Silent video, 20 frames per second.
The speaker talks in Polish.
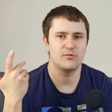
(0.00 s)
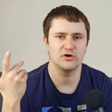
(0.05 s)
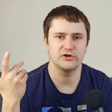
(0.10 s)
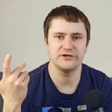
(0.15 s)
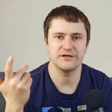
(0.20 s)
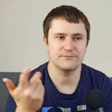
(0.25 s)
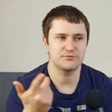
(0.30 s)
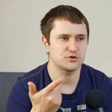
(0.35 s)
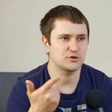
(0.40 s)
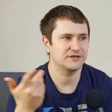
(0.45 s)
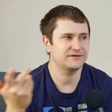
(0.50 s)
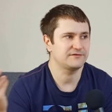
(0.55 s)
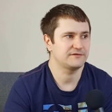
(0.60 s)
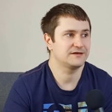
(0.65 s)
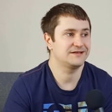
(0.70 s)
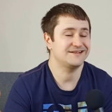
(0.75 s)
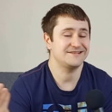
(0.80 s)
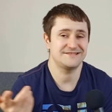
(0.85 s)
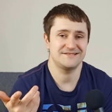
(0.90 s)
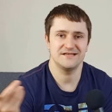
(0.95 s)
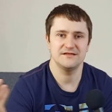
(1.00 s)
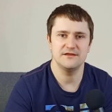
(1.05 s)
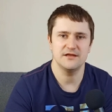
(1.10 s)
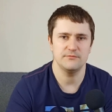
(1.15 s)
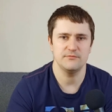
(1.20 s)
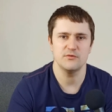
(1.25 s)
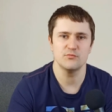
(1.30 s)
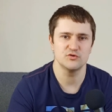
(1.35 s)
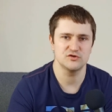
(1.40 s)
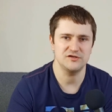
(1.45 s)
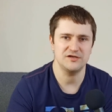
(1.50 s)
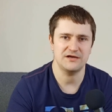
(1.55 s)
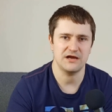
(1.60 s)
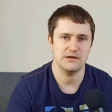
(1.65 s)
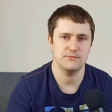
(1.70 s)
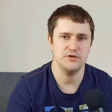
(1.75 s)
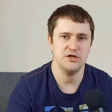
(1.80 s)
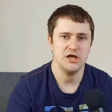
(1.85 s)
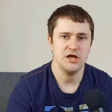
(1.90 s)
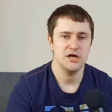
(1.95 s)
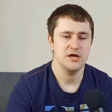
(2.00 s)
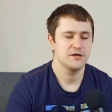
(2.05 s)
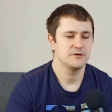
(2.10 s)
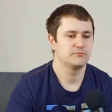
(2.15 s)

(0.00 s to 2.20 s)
mogli na przykład grać z innymi muzykami,